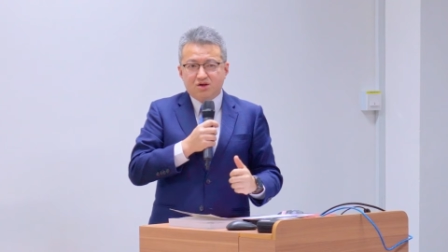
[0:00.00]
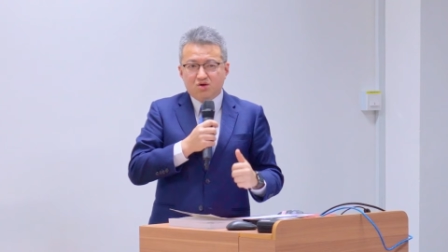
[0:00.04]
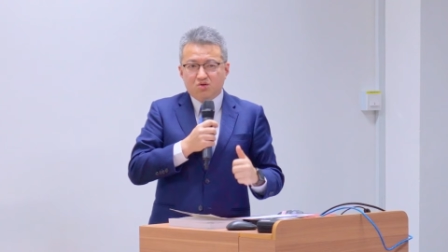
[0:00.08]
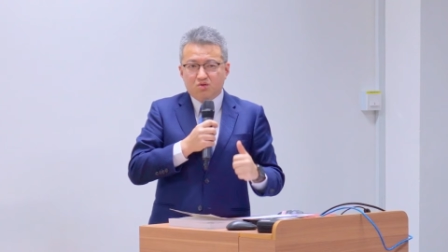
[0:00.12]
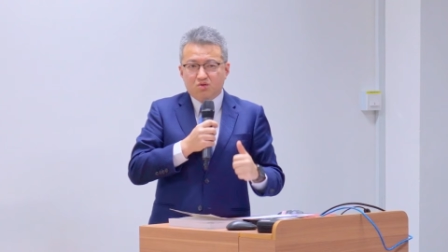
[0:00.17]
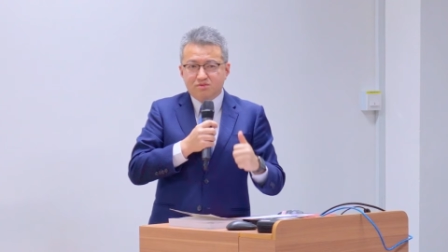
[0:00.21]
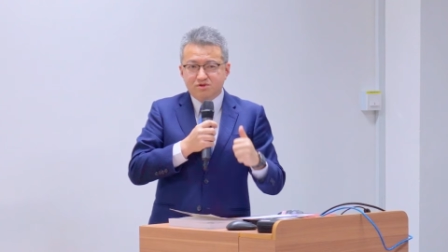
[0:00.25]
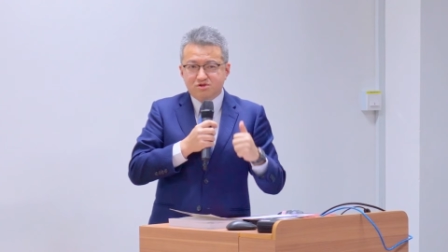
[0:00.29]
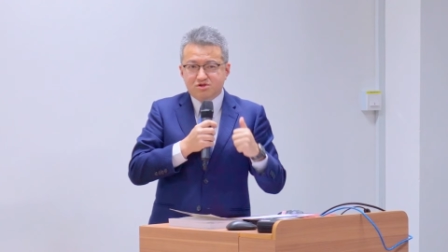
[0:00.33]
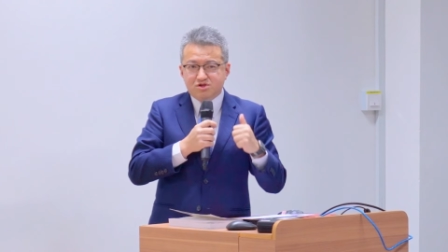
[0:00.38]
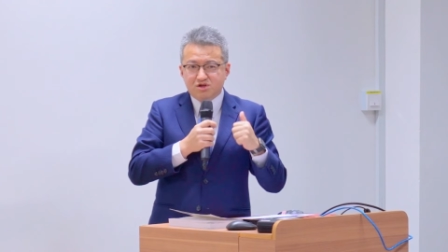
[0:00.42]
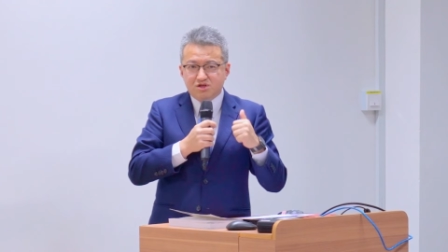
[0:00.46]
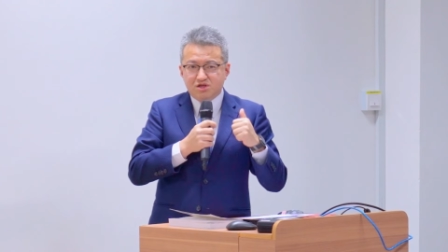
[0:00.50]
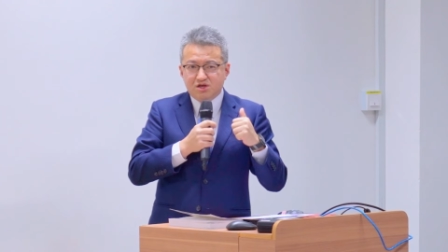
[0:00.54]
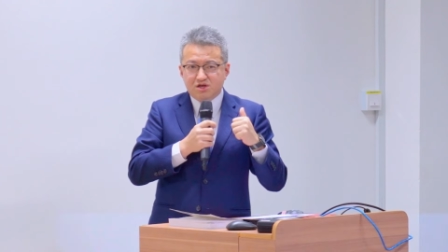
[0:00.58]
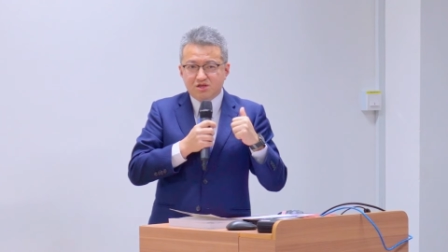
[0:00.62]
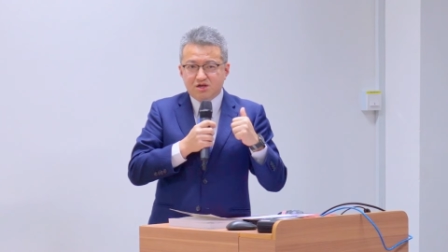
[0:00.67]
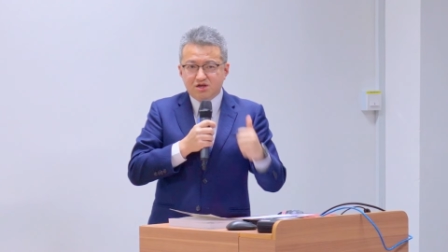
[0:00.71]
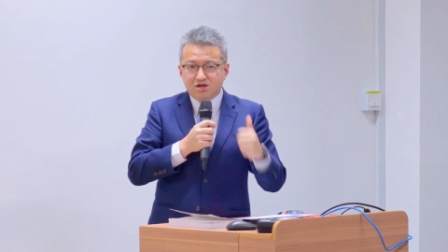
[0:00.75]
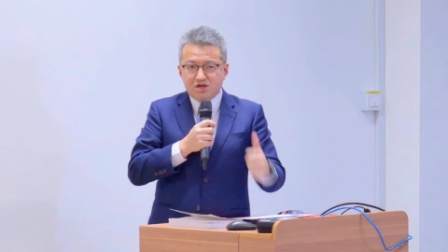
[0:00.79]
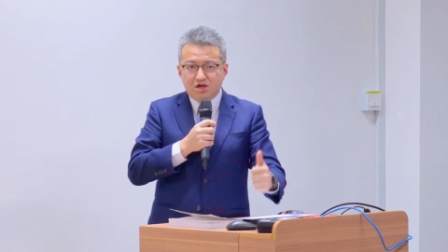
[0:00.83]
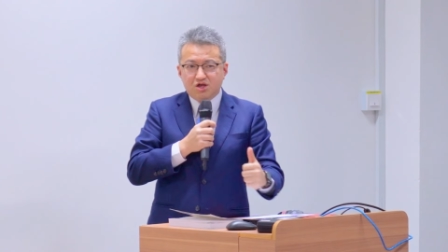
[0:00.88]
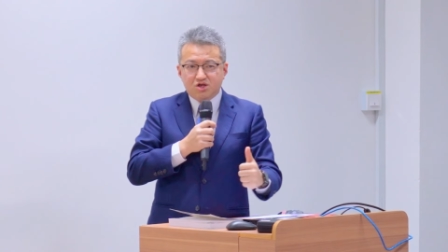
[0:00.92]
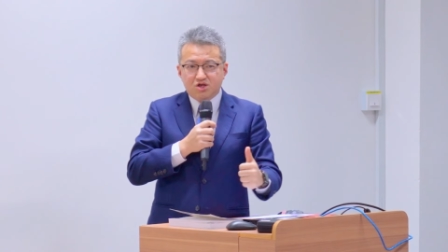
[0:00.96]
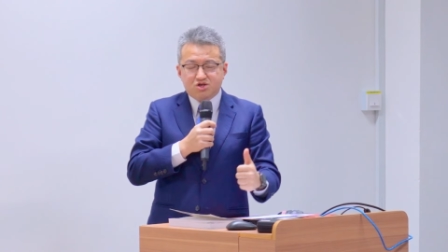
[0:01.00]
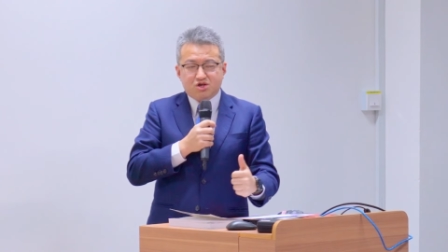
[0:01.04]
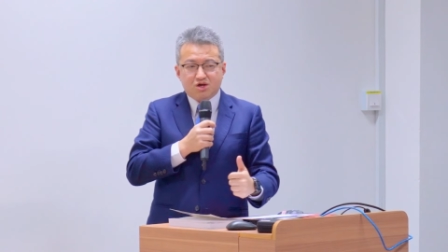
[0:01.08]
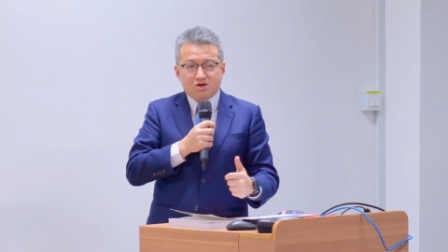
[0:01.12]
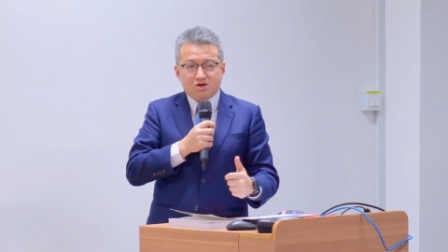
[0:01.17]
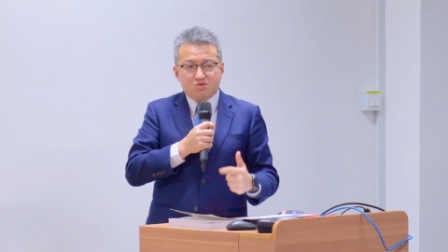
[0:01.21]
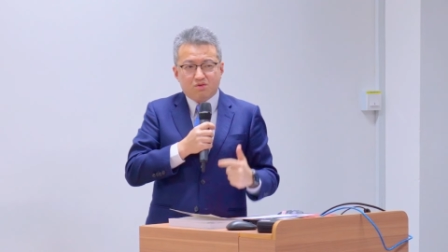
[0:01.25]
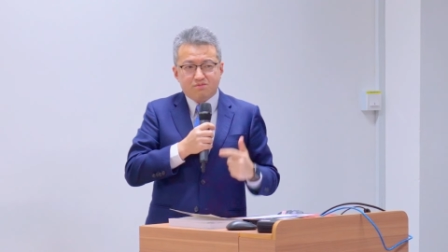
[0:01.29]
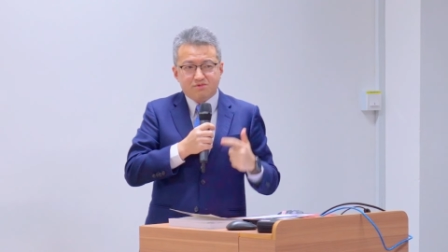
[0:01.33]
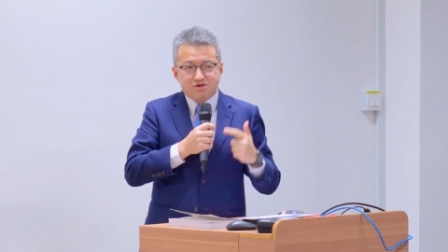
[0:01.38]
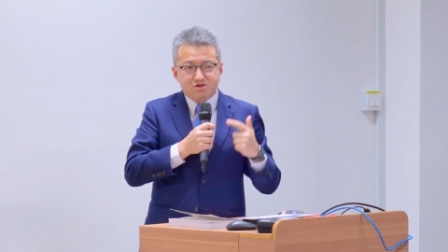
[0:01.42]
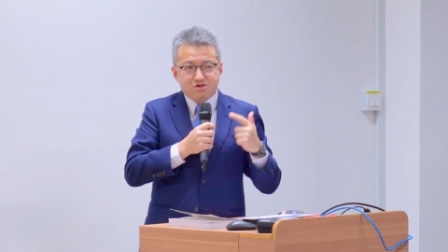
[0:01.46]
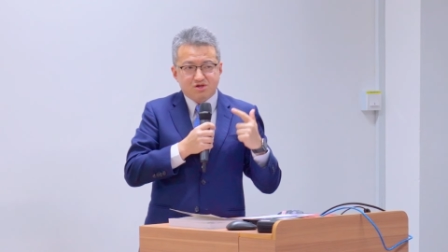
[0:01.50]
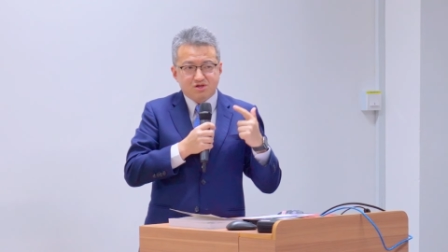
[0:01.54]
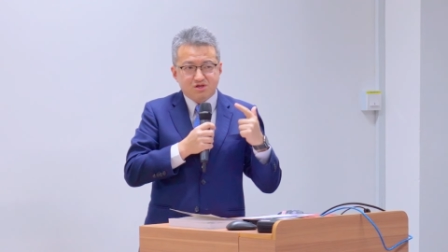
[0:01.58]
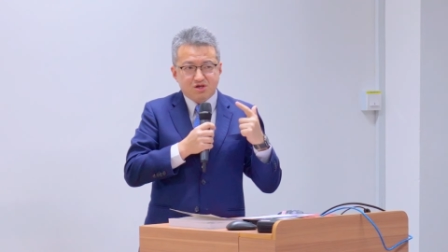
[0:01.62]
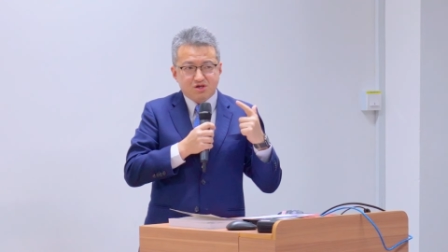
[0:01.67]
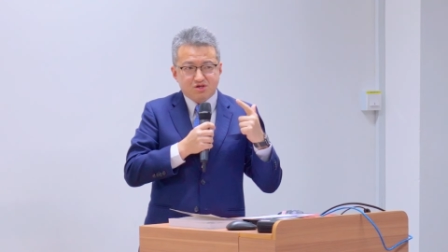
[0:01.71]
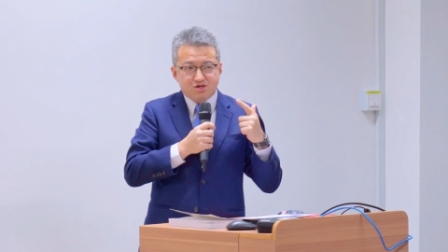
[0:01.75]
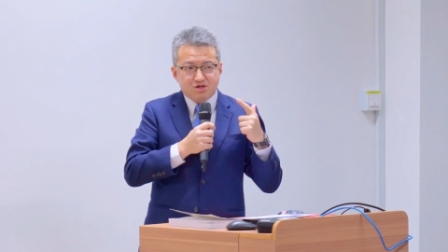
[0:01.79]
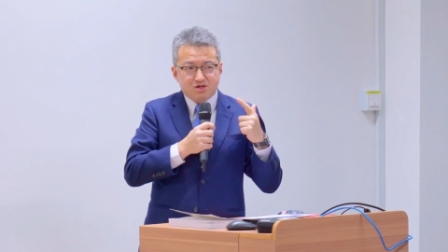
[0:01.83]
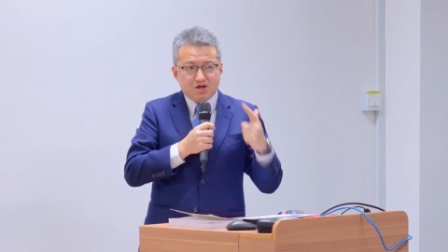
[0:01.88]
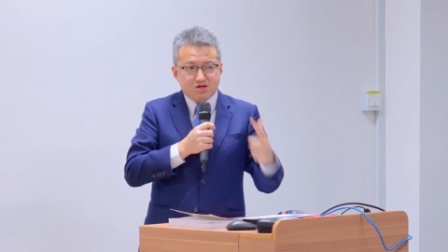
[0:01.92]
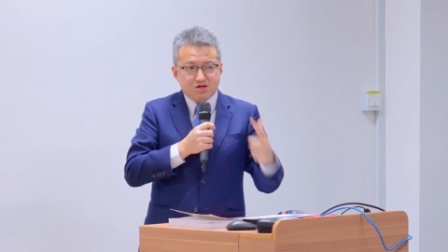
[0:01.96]
我们经历了疫情，我们经历
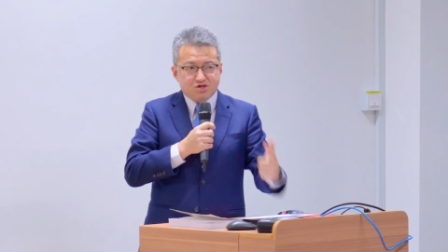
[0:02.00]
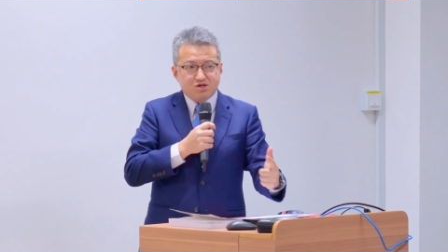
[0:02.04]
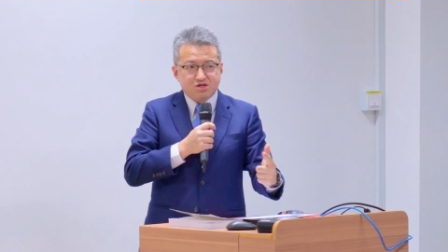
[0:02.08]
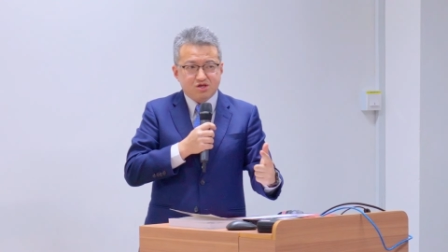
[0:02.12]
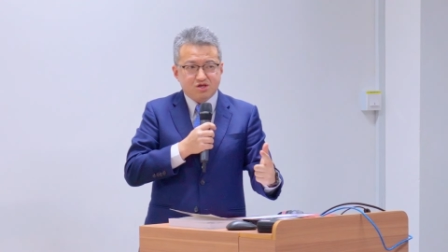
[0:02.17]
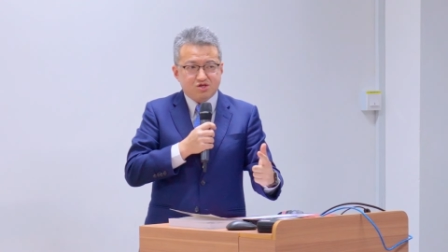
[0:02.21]
现在经